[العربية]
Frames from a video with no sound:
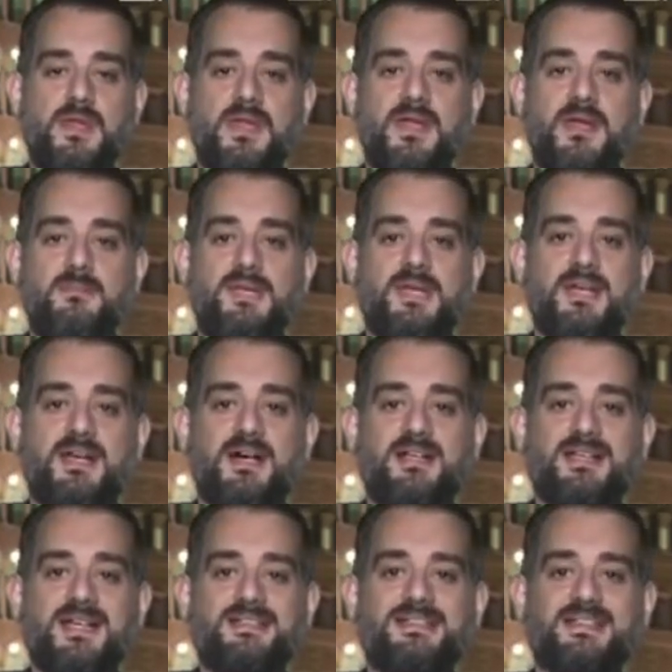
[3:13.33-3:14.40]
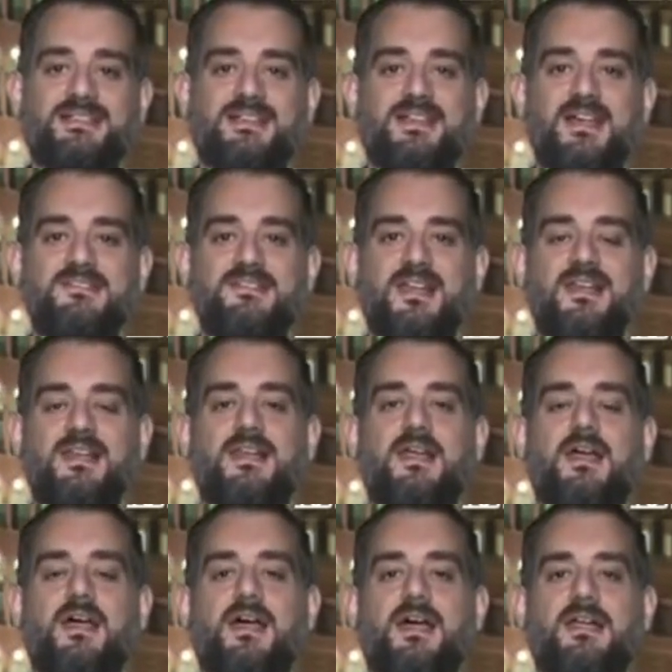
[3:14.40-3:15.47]
بإيران أن تتنازل
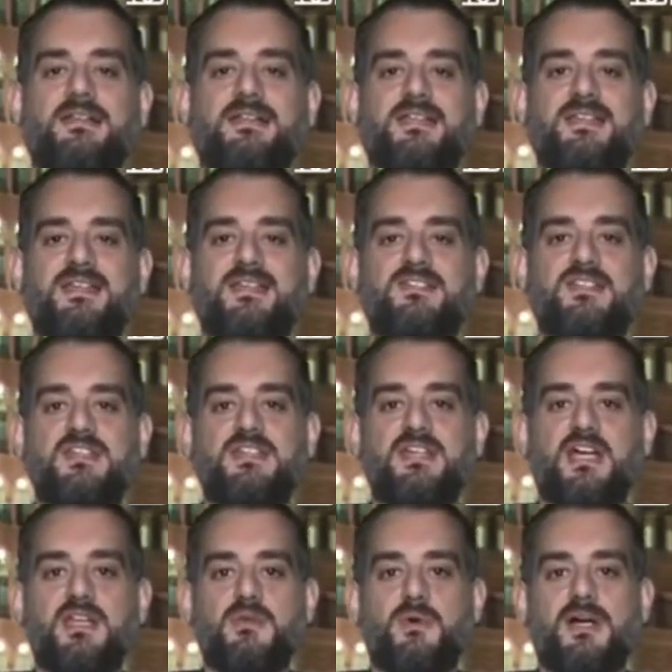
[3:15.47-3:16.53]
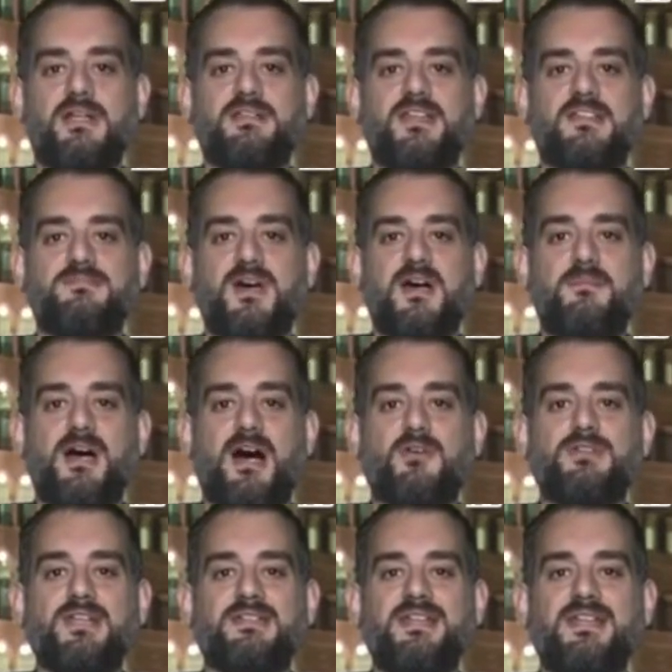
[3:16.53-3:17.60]
آه، تدريجيا وأن تسمح
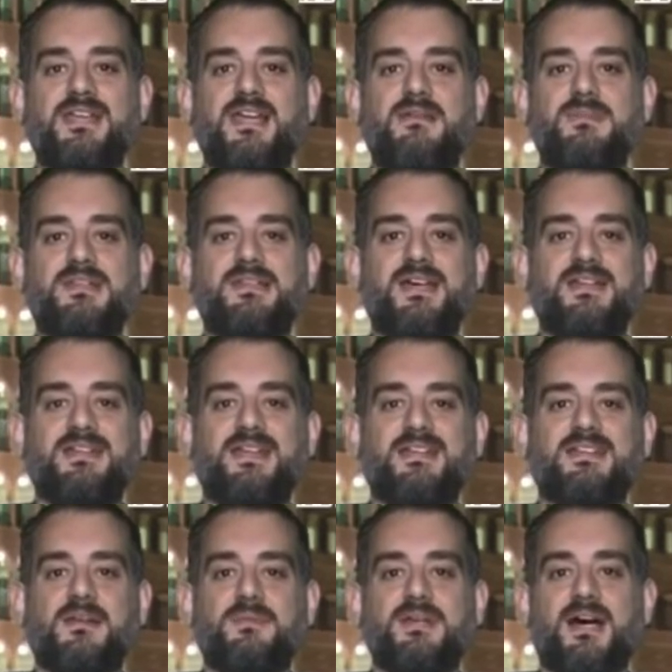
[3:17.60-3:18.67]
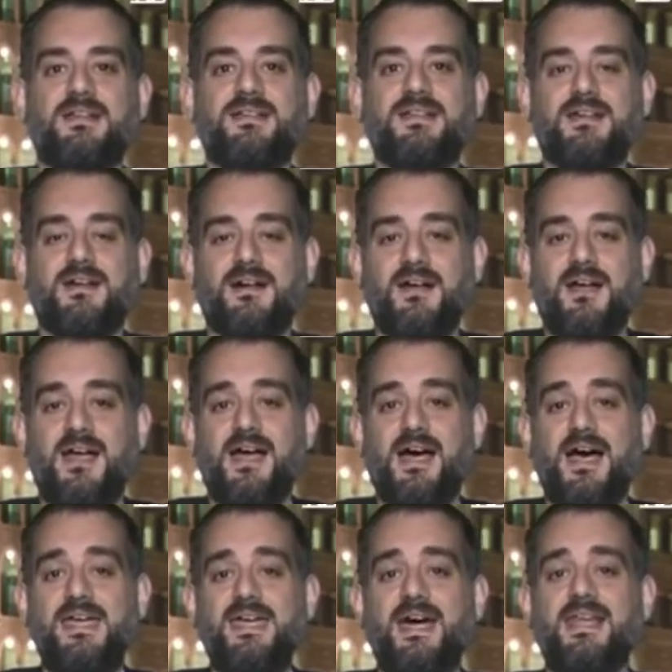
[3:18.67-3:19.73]
بعودة تلك البلدان إلى طبيعتها
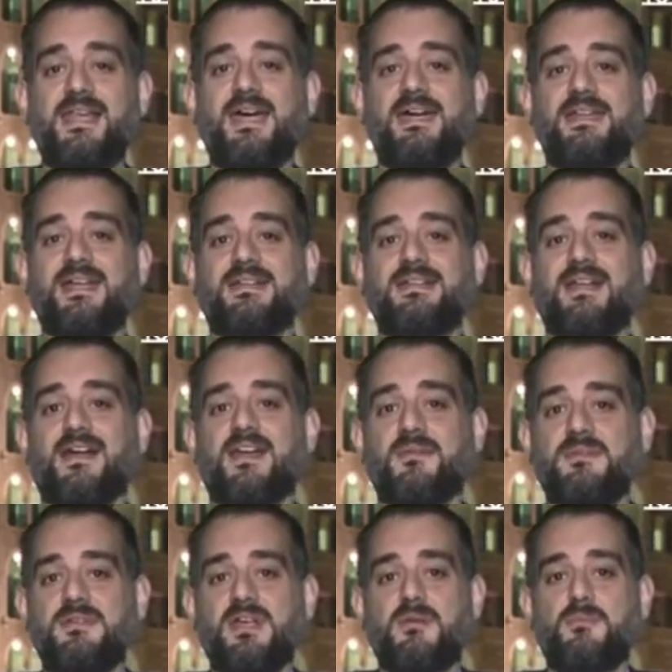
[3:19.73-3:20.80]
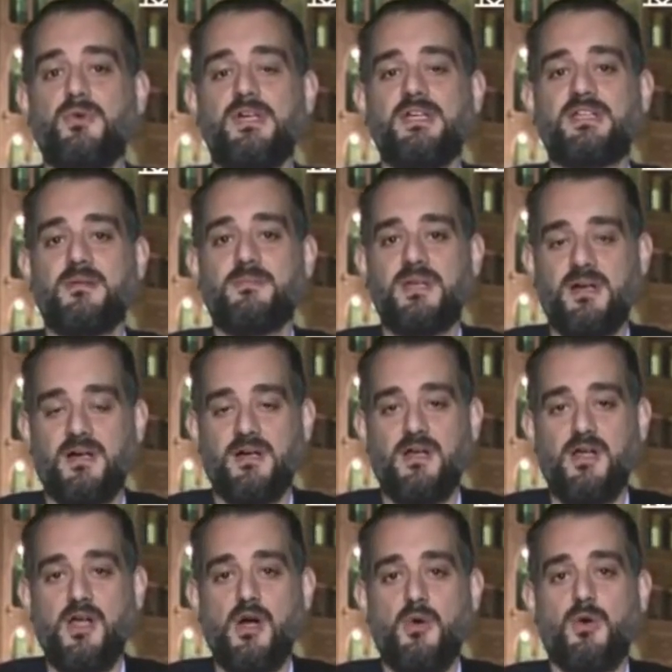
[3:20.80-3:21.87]
أي الكيانات العربية المحيطة بها
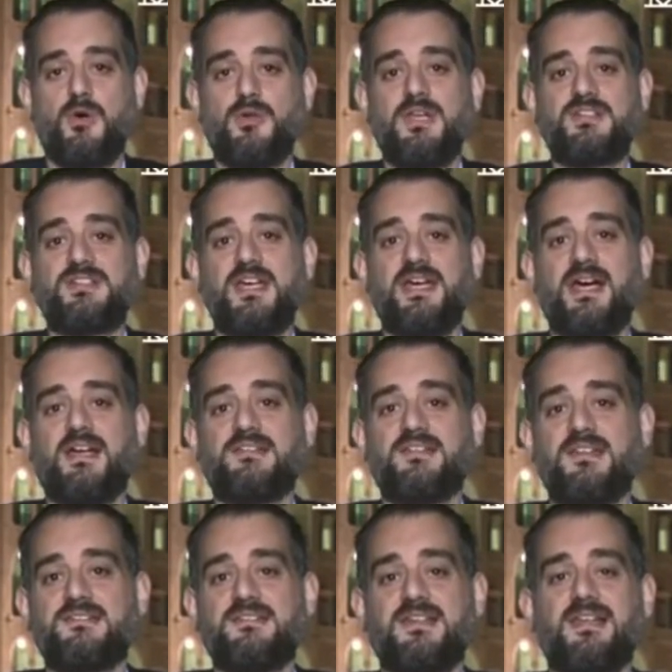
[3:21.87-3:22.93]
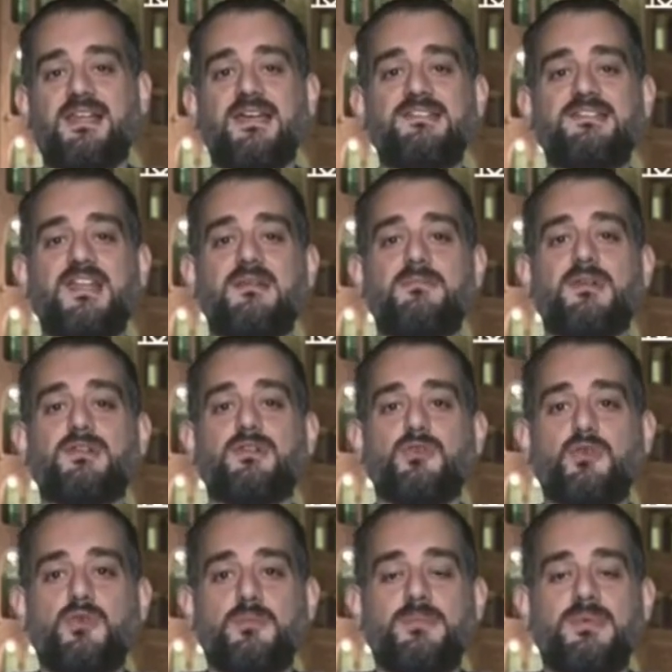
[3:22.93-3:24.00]
وهنا شيء أساسي ليس
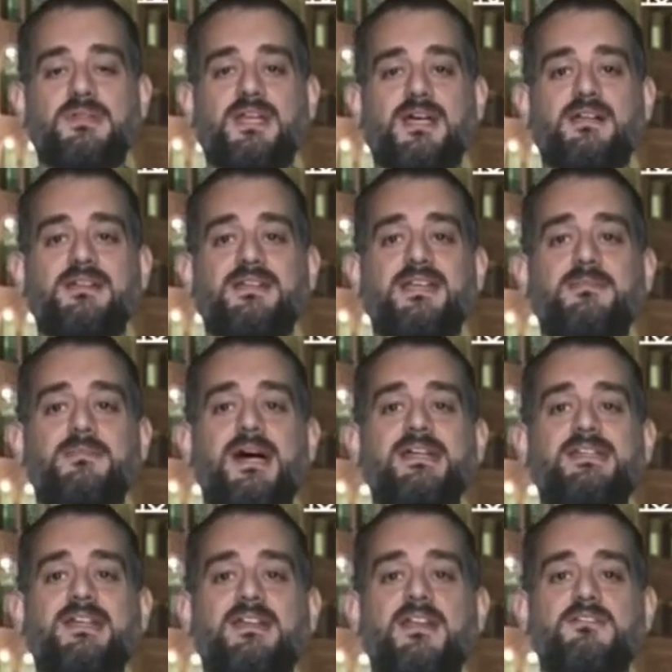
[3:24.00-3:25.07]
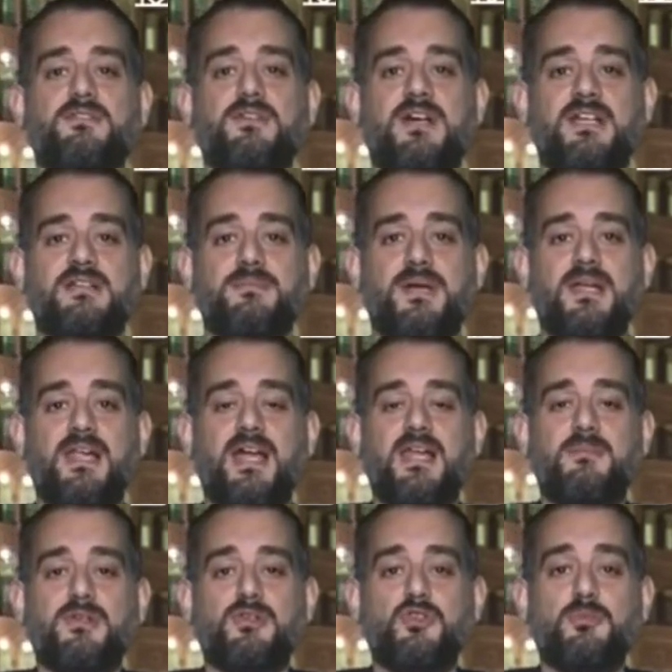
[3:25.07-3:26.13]
المطلوب تقديم أي تنازلات بل
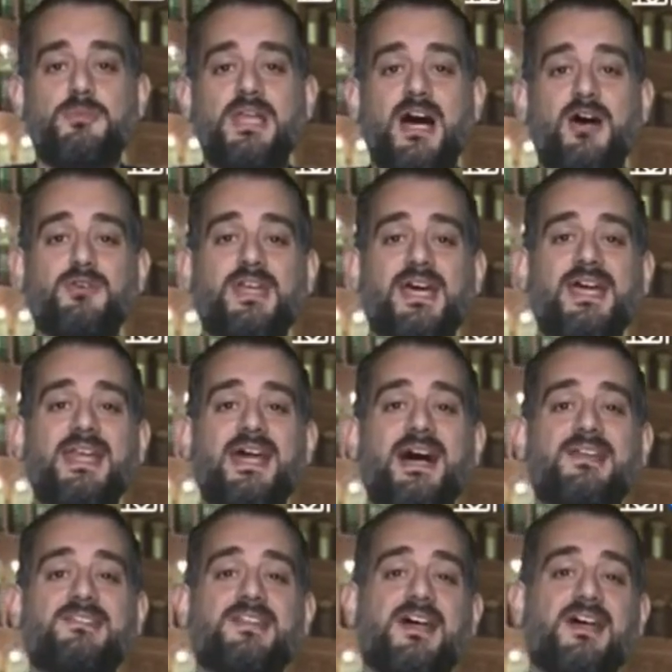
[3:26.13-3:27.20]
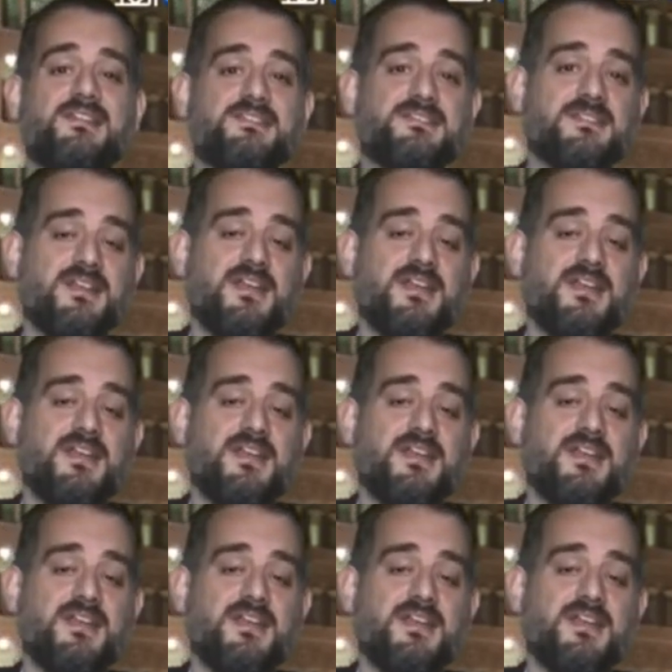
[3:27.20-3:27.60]
المطلوب العودة إلى أساس